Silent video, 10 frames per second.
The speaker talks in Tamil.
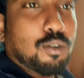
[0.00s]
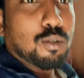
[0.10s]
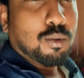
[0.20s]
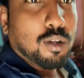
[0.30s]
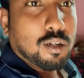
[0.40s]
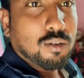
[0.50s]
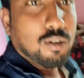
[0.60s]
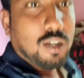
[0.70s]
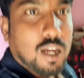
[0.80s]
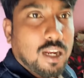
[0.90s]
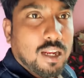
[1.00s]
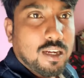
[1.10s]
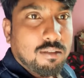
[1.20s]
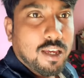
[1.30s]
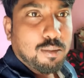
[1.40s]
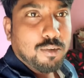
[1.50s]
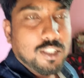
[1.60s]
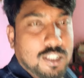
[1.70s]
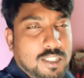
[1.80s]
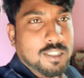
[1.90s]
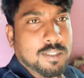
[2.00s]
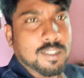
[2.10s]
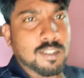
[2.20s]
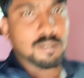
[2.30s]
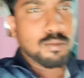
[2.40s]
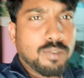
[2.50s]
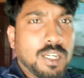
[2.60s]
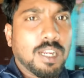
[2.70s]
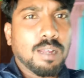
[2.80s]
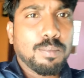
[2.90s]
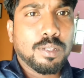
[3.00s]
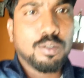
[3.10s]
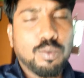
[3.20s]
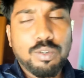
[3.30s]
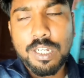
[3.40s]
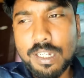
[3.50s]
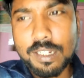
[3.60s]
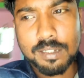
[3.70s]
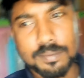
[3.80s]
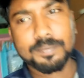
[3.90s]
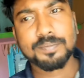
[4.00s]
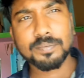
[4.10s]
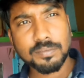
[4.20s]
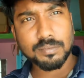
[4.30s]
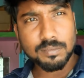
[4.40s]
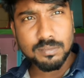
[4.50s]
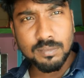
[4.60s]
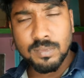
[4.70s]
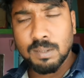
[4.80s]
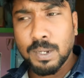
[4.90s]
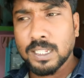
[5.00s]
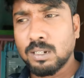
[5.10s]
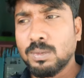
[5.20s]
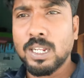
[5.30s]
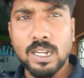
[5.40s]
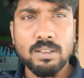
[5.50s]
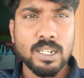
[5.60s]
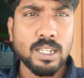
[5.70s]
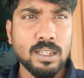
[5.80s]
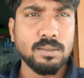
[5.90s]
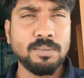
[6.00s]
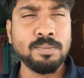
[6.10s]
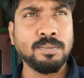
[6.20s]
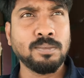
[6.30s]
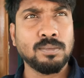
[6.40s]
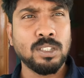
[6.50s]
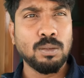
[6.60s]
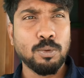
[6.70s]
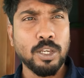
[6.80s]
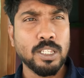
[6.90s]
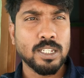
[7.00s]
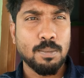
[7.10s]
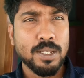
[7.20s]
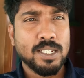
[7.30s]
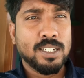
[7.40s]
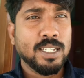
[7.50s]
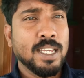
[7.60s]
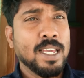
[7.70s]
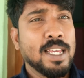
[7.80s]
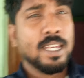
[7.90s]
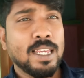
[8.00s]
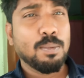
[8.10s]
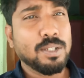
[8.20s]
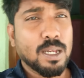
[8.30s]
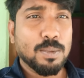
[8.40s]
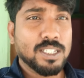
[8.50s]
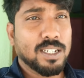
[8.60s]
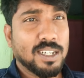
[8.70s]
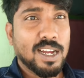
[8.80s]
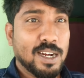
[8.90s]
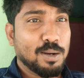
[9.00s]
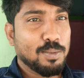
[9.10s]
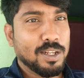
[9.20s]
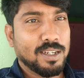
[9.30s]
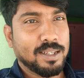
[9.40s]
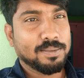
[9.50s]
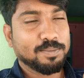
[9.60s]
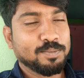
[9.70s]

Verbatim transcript: கொண்டு போகிறதுக்கு ஒரு நாலு இளநி வாங்கி வச்சுட்டு வீடெல்லாம் அப்போ தான் கூட்டிட்டு பாத்திரம்லாம் கழுவிட்டேன் போய் இதை சமைச்சிட்டு எப்படி சமைச்சிக்கிறேன் காட்டுறேன் பாருங்கள்